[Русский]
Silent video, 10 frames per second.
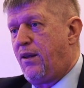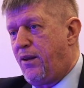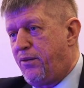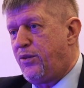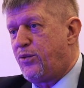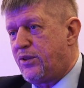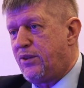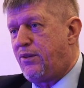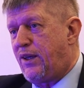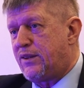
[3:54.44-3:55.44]
Я
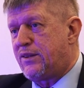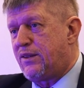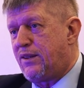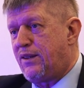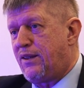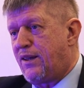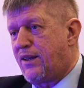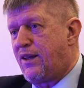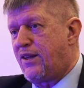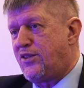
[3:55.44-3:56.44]
вынужден вас
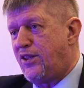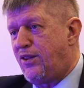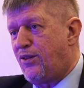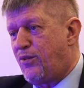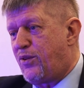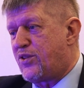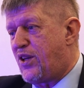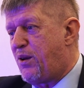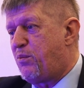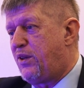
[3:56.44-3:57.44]
огорчить,
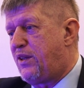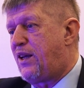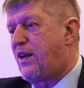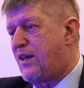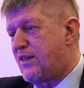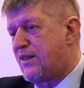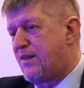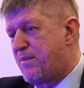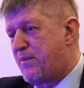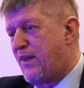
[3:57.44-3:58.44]
уважаемый Тарас –
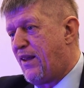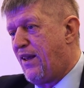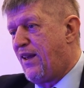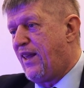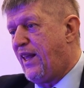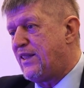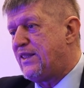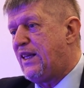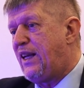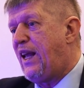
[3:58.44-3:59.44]

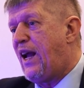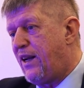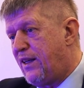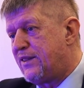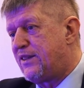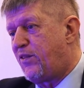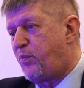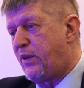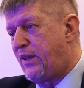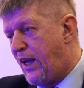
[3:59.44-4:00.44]
если реальность
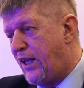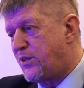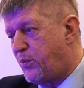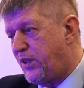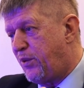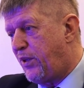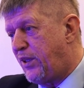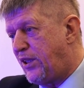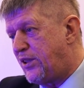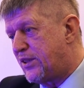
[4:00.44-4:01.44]
совпадает с
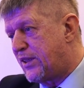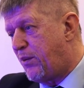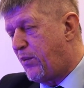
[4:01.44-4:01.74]
математической